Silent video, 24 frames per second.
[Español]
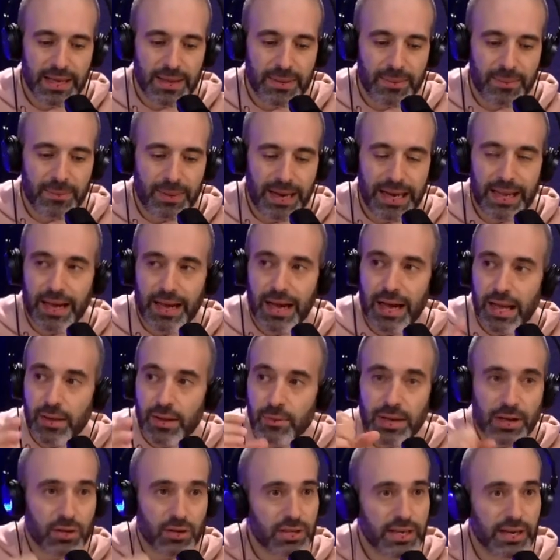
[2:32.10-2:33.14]
Vale, hay
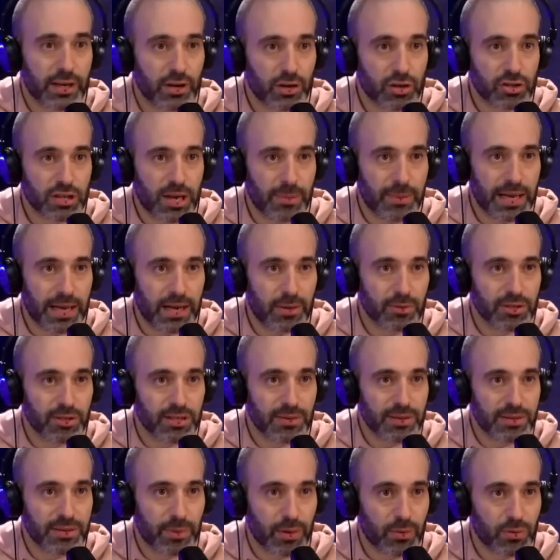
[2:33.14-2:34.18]
una cosa que yo no sabía, como
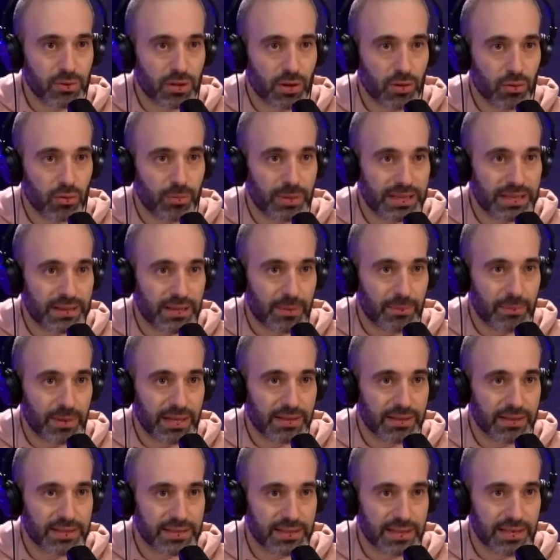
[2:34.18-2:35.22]
sabéis, me gusta documentarme
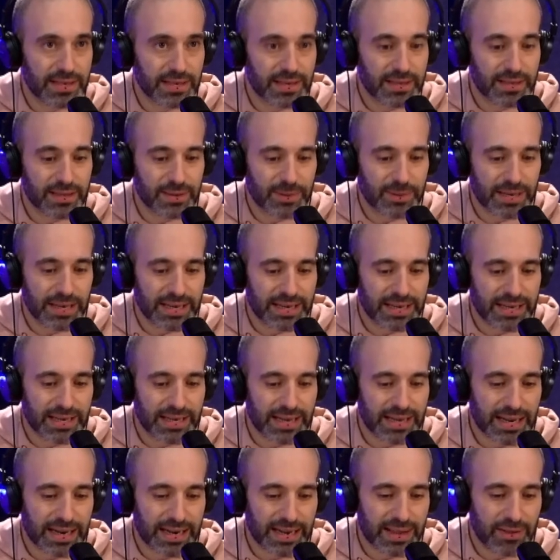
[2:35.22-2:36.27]
antes de, venir aquí
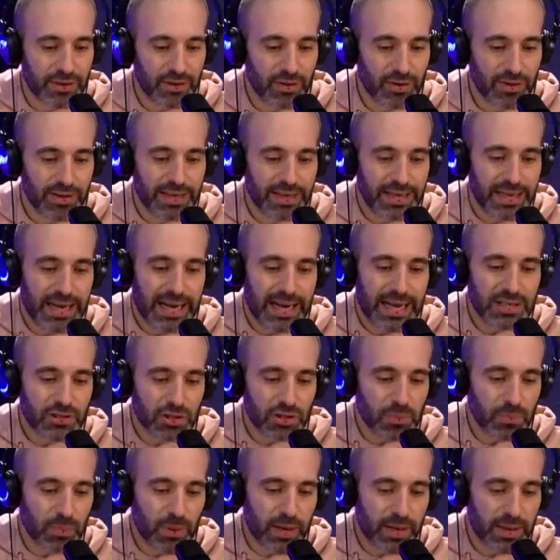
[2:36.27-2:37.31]
a la radio. A
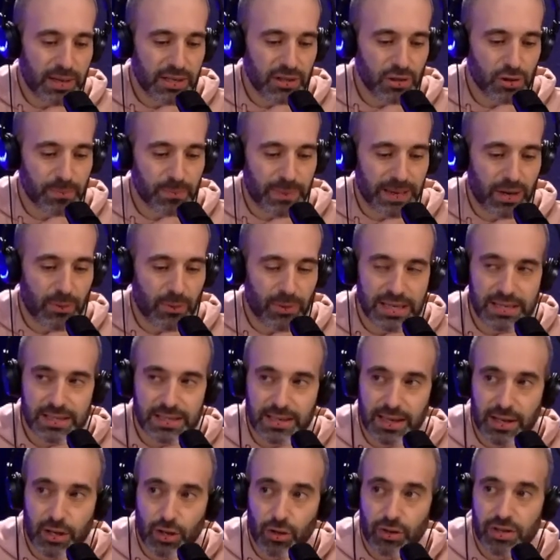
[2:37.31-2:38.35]
estos, estos paraguas,
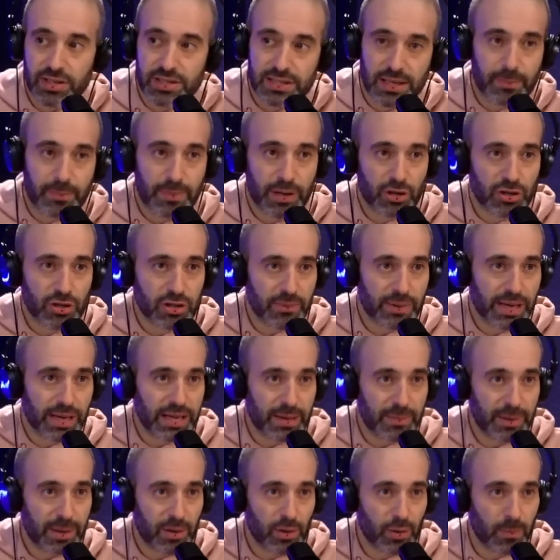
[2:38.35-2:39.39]
que yo siempre los había
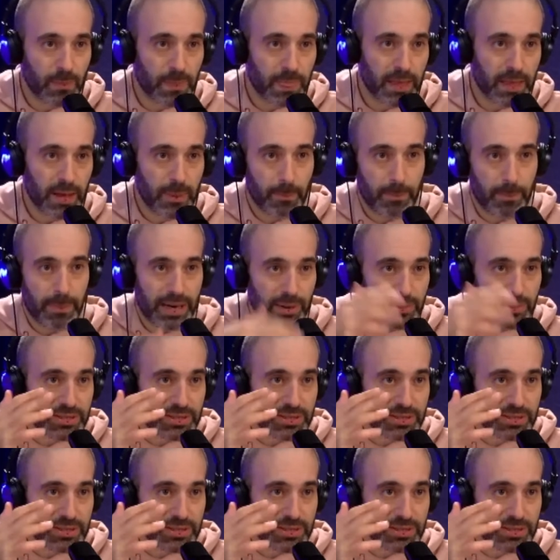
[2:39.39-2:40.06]
llamado paraguas